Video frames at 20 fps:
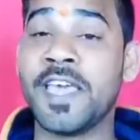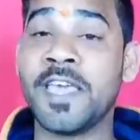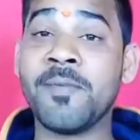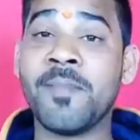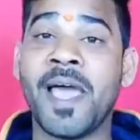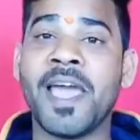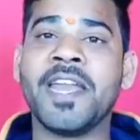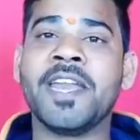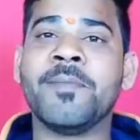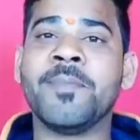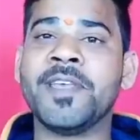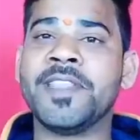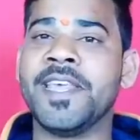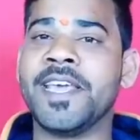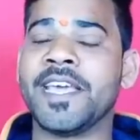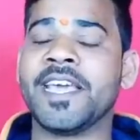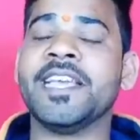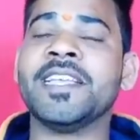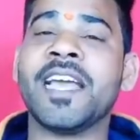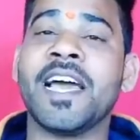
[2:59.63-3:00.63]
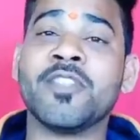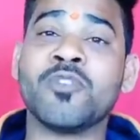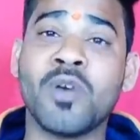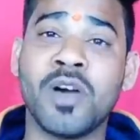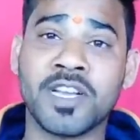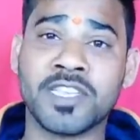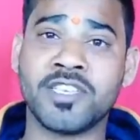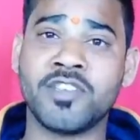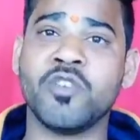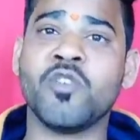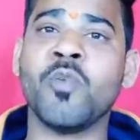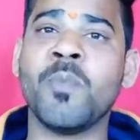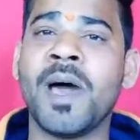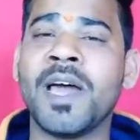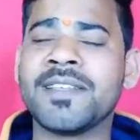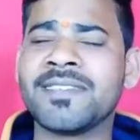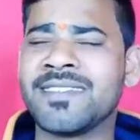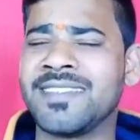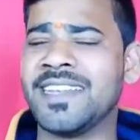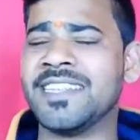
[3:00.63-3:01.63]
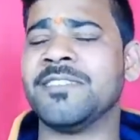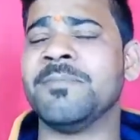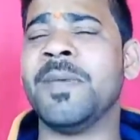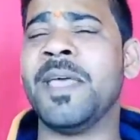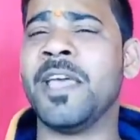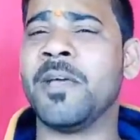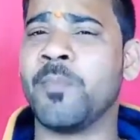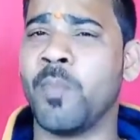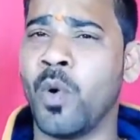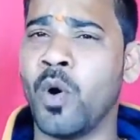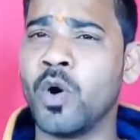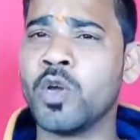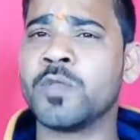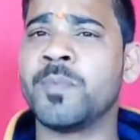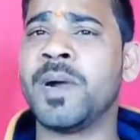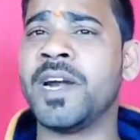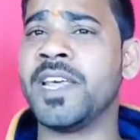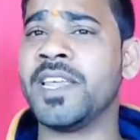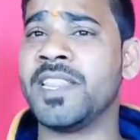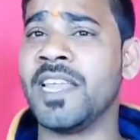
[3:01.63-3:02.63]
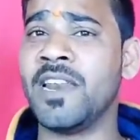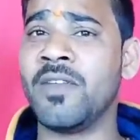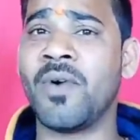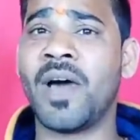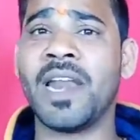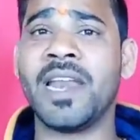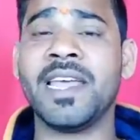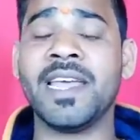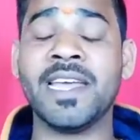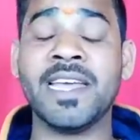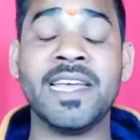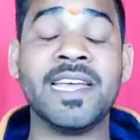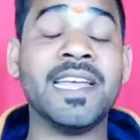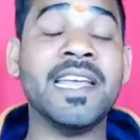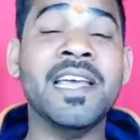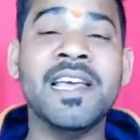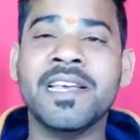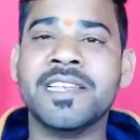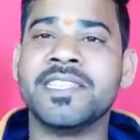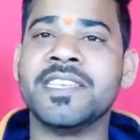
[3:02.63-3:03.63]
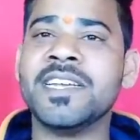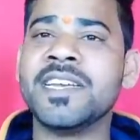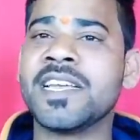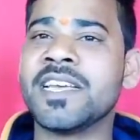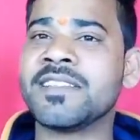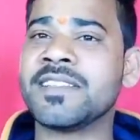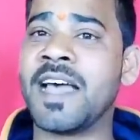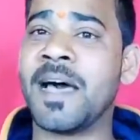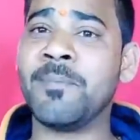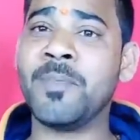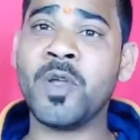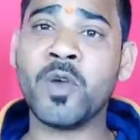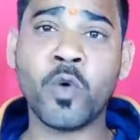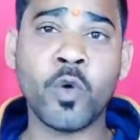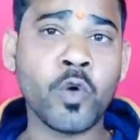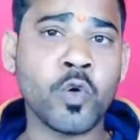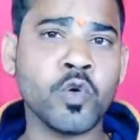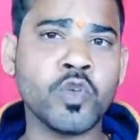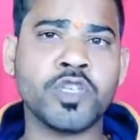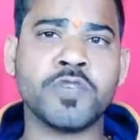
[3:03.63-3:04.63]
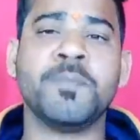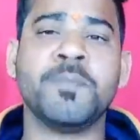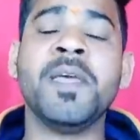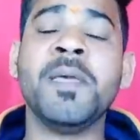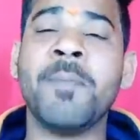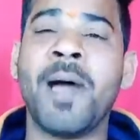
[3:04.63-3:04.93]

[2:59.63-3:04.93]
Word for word: सही मायने में देखे जाए तो अक्षय कुमार सच में एक बहुत बड़े दिल वाले हैं जिनके सामने कोई कुछ भी